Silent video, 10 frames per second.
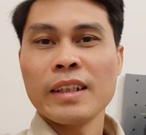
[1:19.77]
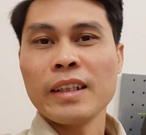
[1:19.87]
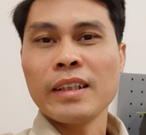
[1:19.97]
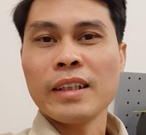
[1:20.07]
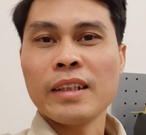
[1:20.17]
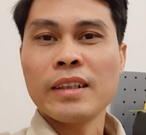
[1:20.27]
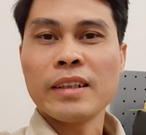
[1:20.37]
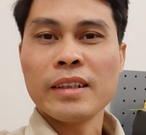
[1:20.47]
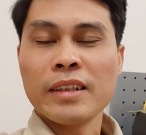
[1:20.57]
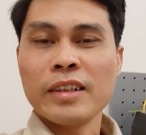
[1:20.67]
Thế thì
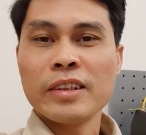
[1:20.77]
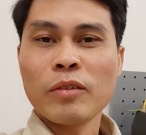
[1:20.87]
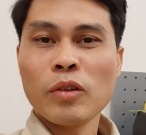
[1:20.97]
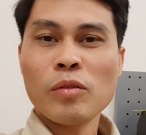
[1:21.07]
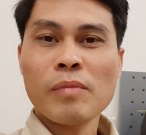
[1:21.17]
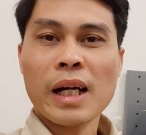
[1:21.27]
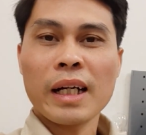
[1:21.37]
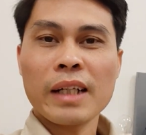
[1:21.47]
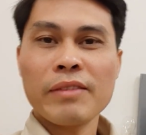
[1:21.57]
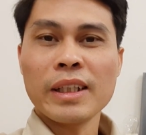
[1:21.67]
trong lúc
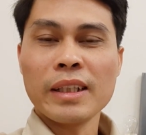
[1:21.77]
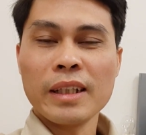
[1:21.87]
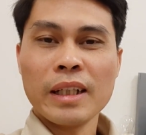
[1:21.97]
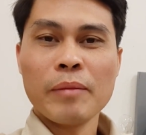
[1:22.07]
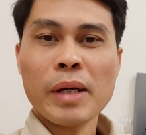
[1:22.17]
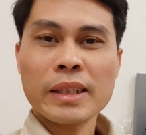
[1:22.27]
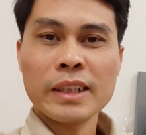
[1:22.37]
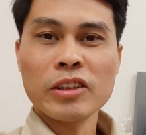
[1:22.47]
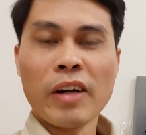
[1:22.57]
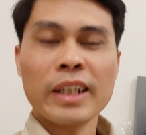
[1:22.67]
mà cái vị bác
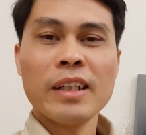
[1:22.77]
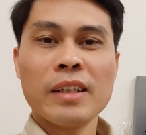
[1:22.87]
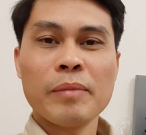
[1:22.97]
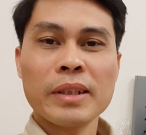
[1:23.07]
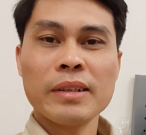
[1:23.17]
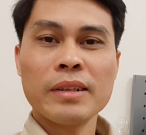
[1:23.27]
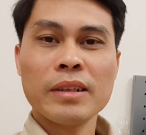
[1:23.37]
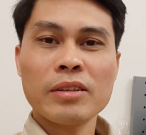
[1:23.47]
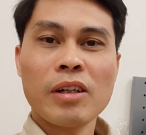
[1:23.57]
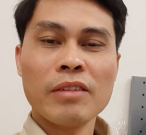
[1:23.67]
sĩ giỏi kia, bác sĩ
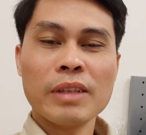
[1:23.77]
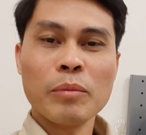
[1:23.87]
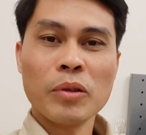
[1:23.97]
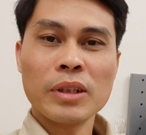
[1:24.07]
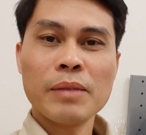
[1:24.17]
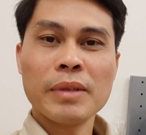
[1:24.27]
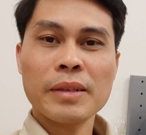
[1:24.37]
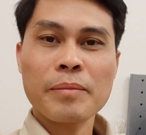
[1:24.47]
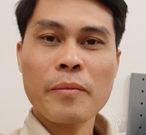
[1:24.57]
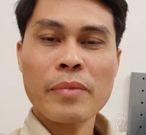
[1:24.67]
rất giỏi về mổ tim ấy,
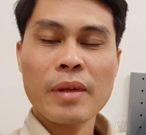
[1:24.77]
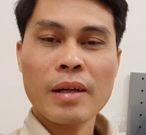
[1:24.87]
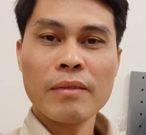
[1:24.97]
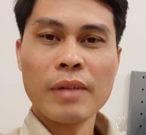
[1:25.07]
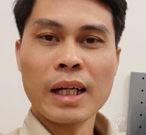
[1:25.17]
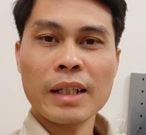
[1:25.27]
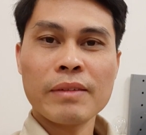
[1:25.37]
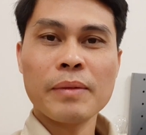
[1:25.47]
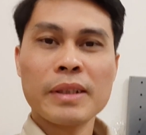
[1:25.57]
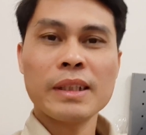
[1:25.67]
và cái
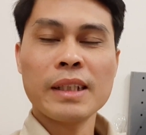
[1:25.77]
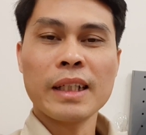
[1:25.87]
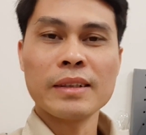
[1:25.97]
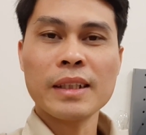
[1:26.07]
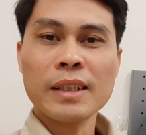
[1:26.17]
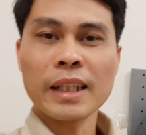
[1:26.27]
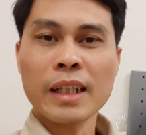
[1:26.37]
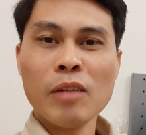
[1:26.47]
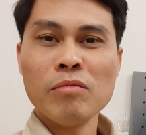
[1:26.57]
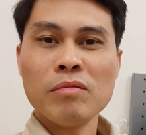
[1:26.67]
vị bác sĩ này rất là thành
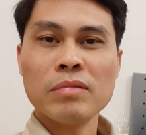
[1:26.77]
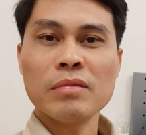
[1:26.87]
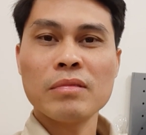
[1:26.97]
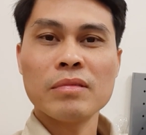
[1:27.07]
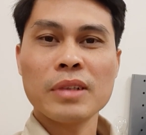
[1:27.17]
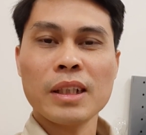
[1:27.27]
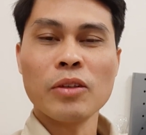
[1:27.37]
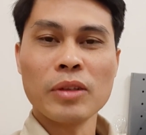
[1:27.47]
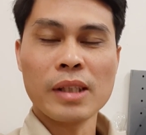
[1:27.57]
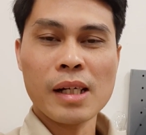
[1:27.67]
công, rất là
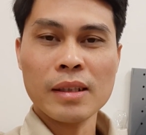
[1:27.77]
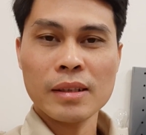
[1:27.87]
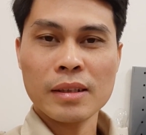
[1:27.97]
nổi tiếng.